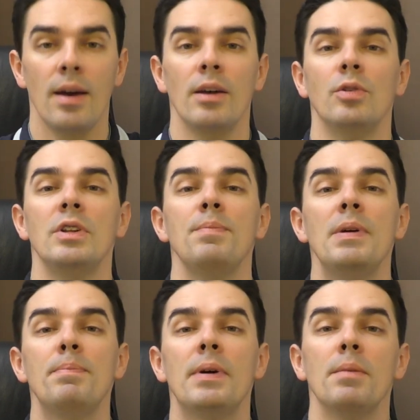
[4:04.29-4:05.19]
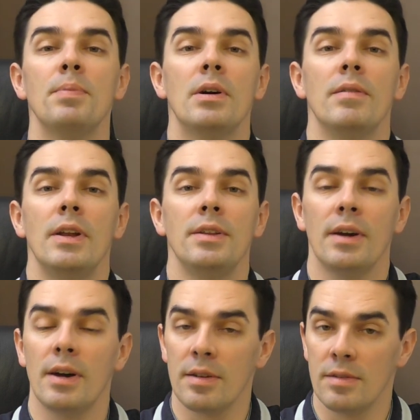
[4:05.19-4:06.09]
Ну а теперь пора поговорить о
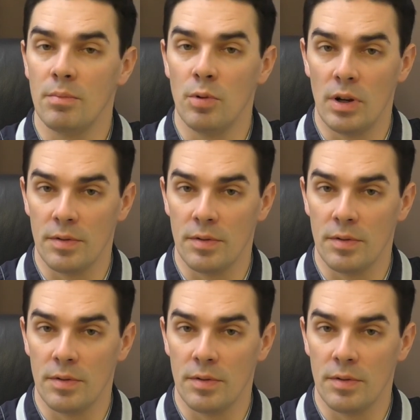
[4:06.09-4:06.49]
гораздо более